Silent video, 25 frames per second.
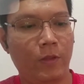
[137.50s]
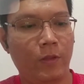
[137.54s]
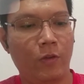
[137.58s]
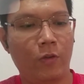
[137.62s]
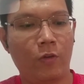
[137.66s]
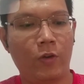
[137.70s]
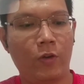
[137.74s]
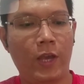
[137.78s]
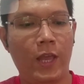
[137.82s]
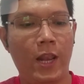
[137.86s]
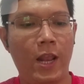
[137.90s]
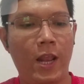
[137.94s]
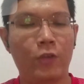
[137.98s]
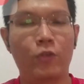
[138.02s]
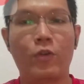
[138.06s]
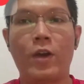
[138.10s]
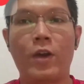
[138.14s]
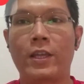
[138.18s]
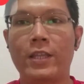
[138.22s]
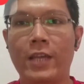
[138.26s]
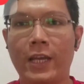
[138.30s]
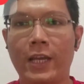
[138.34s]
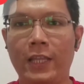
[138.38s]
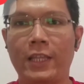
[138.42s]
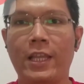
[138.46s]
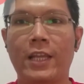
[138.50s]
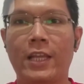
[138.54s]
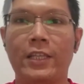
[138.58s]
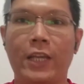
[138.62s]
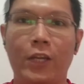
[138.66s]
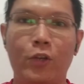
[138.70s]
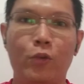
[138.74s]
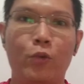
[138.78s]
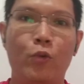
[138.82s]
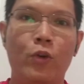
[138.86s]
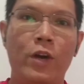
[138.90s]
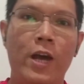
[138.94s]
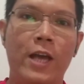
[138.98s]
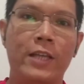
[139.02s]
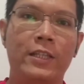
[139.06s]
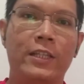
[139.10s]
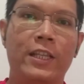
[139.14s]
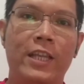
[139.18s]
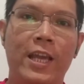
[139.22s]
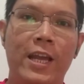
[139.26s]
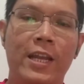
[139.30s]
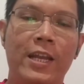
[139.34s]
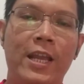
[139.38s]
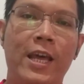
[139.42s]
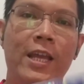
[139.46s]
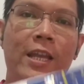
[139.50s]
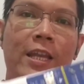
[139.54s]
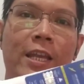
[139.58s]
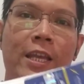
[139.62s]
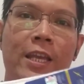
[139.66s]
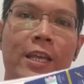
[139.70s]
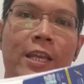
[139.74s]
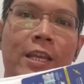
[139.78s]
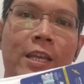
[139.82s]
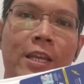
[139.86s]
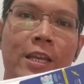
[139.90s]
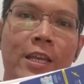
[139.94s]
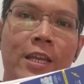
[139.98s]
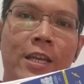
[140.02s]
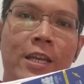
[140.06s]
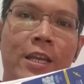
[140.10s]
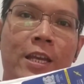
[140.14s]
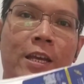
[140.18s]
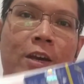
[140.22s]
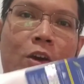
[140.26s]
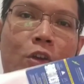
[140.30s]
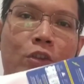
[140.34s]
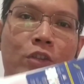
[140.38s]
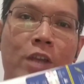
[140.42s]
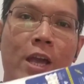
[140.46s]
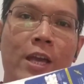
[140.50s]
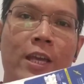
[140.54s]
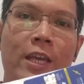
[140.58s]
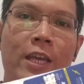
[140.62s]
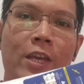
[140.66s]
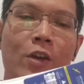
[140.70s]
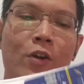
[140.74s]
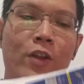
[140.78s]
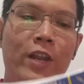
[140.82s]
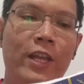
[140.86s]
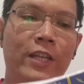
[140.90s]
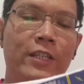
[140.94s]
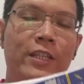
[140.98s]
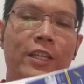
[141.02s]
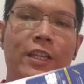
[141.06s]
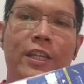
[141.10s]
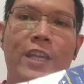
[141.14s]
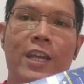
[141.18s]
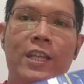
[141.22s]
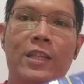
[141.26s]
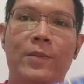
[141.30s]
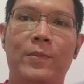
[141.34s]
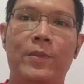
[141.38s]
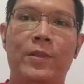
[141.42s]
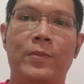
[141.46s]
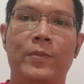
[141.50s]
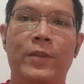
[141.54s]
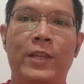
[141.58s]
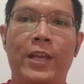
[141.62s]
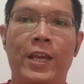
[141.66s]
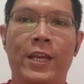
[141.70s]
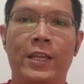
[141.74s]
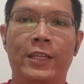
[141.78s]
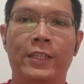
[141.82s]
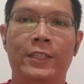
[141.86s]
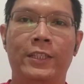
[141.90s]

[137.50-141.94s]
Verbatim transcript: Oke, langsung aja kita cek dulu keaslian dari kos kaki Yonex ini ya teman-teman ya.